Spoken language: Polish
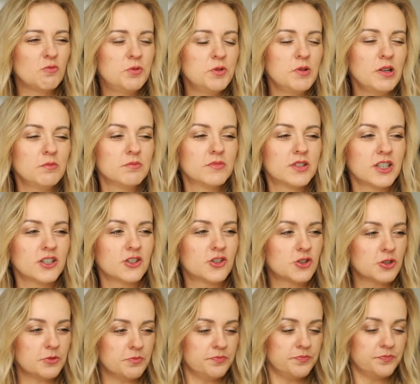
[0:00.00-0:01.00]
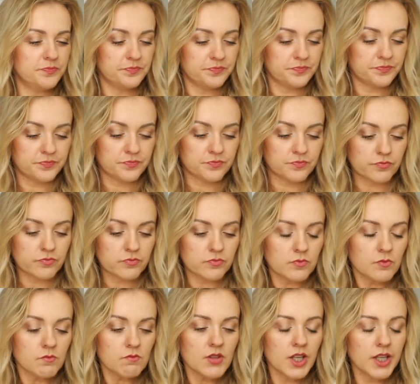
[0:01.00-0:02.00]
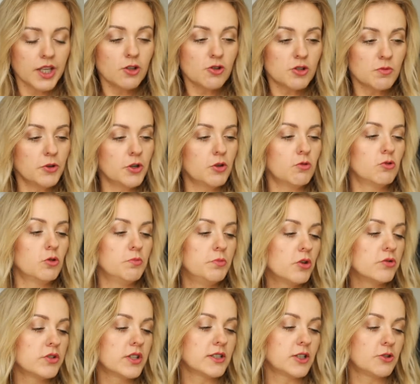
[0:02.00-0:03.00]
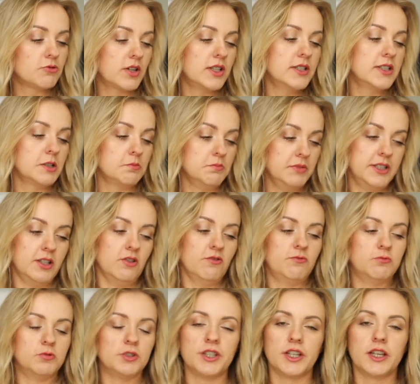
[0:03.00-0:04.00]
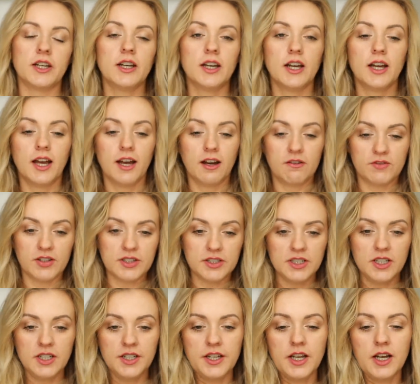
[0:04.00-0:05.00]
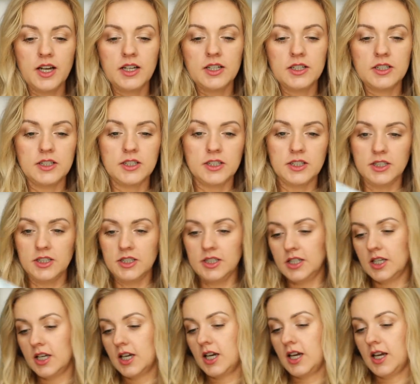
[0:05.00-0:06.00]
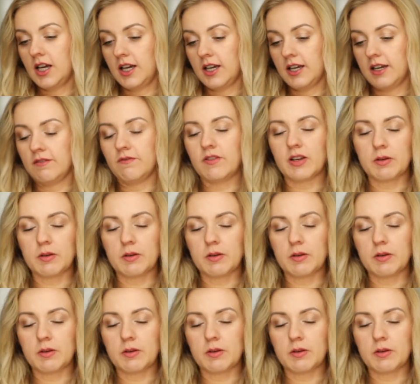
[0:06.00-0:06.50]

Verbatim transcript: Kupiłam też... Mm, jedno z moich ulubionych naturalnych mydeł w płynie, wanilia i e,